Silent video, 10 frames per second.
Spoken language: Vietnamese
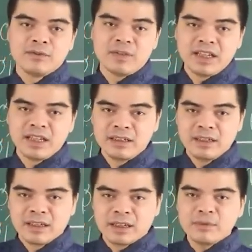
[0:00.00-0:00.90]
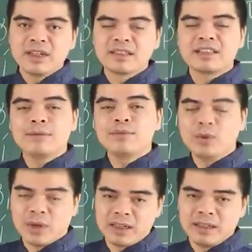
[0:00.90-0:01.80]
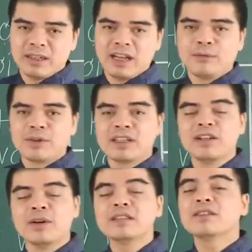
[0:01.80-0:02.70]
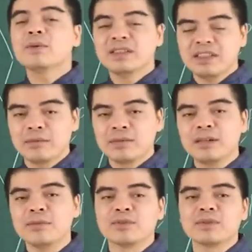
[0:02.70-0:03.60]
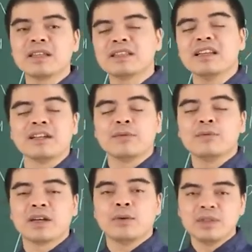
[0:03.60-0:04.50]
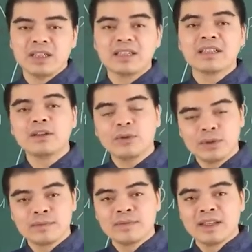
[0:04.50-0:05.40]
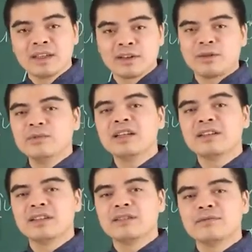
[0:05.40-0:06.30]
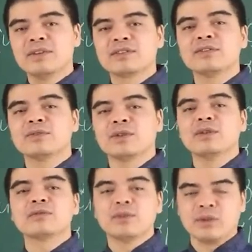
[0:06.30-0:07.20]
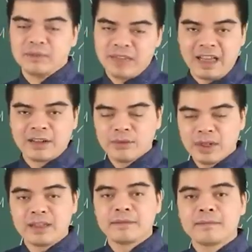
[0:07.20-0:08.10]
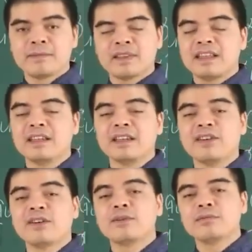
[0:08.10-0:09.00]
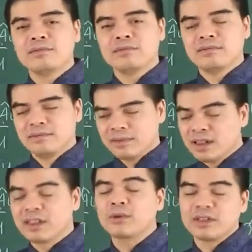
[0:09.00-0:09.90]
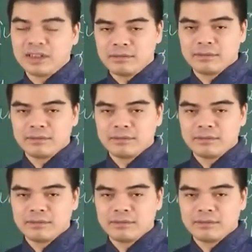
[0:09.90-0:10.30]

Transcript: vậy nên cái việc xem tuổi là một cái điều hết sức quan trọng khi mà chúng ta tiến hành công việc hôn nhân kết hôn cũng như là gì việc chọn tuổi động thổ làm nhà cũng vậy thì nó cũng cực kỳ quan trọng